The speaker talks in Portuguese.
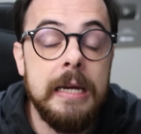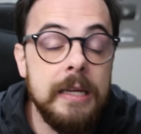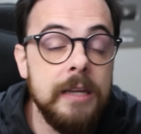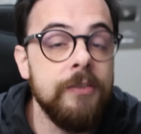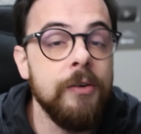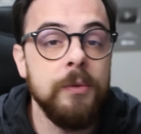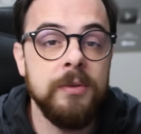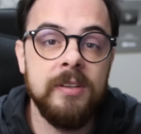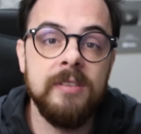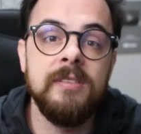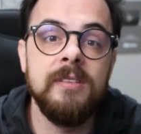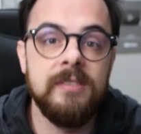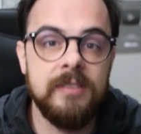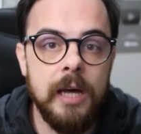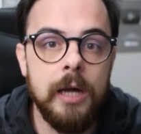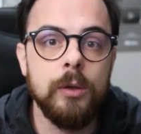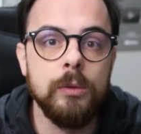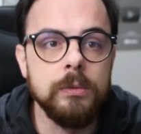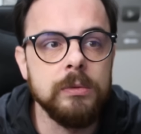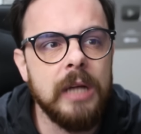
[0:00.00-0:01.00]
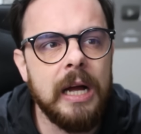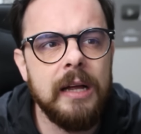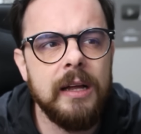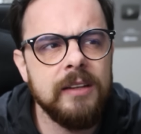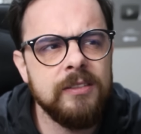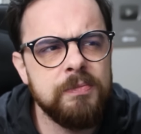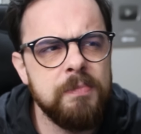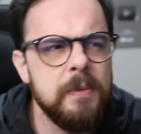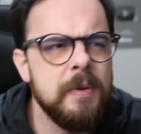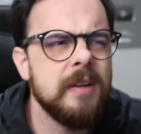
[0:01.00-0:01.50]
E vamos ser sinceros,
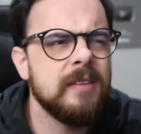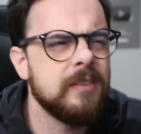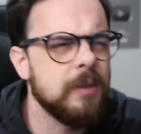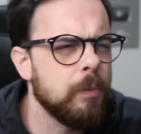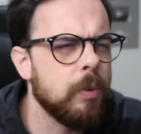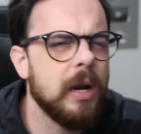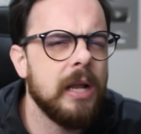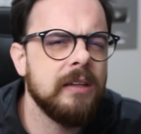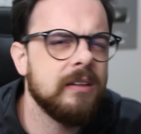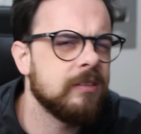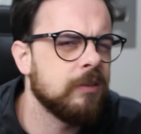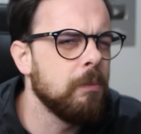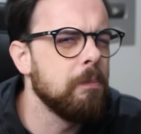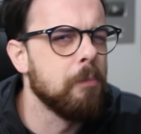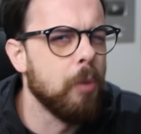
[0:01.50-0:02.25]
as primeiras temporadas são